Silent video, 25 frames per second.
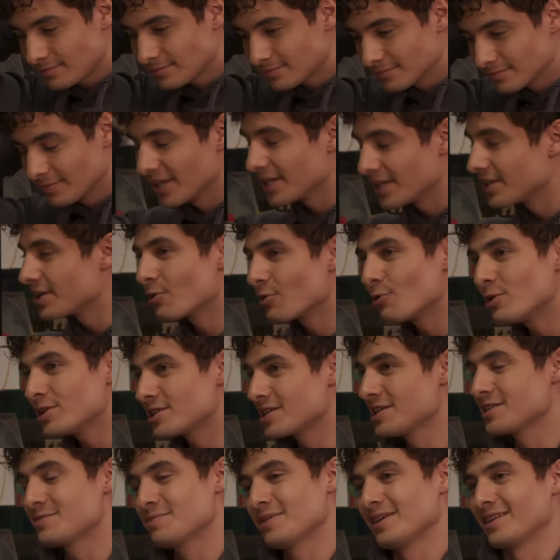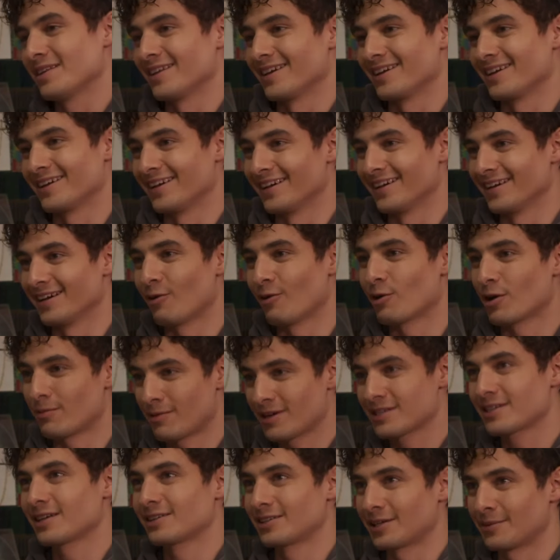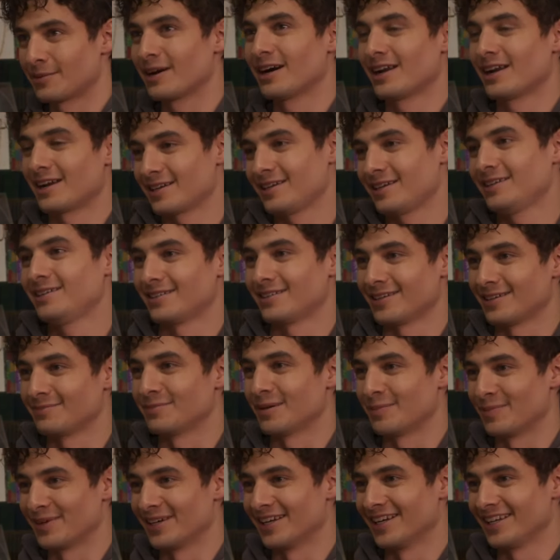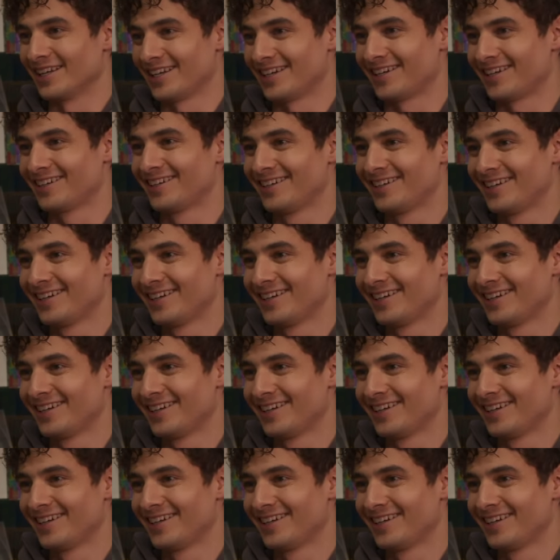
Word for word: me llegó el chisme de que ahora vas a trabajar aquí en la papelería.